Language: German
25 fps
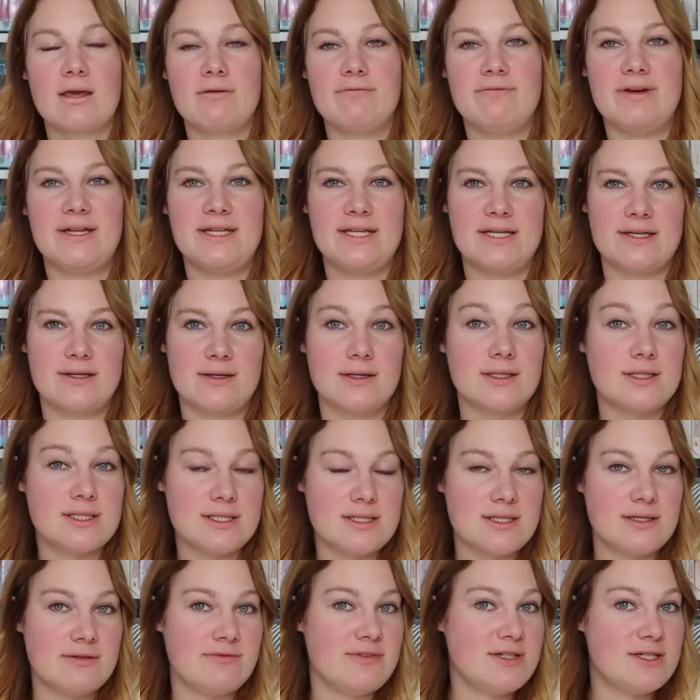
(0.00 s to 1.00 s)
wenn ihr
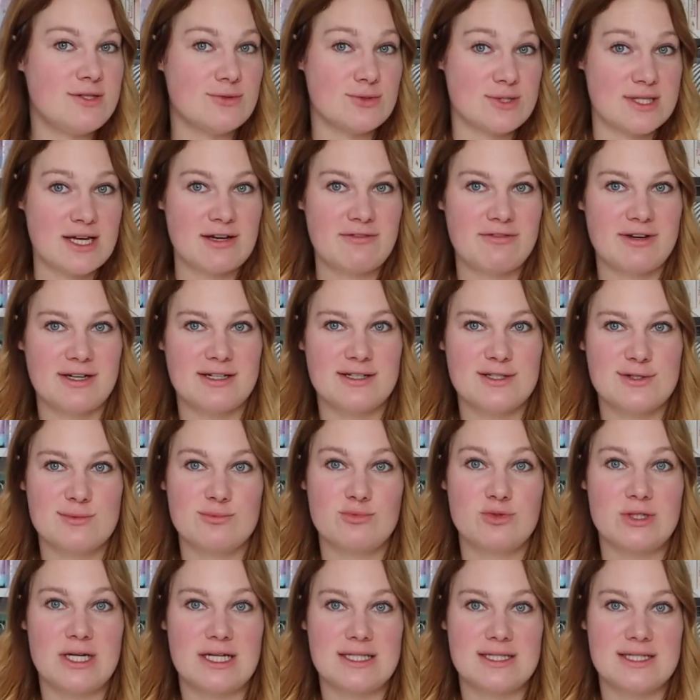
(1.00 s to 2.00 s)
die Videos Anfang des
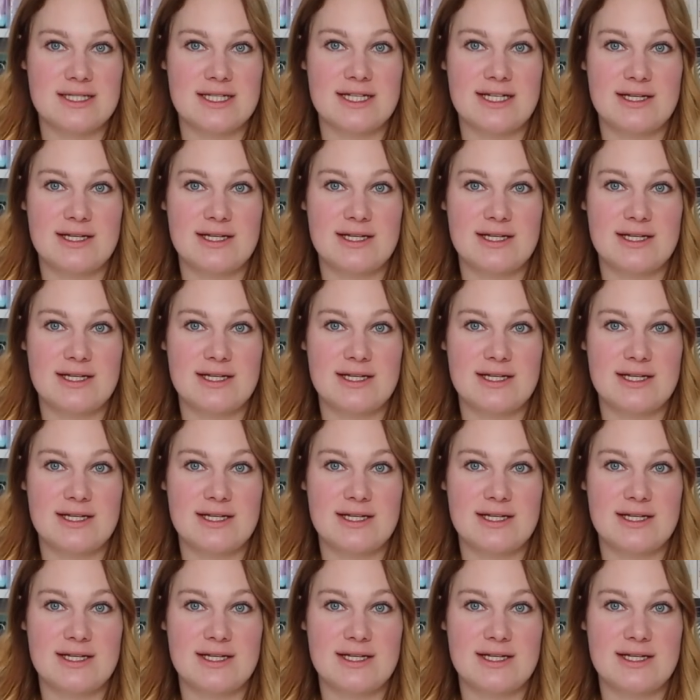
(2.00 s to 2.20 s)
Monats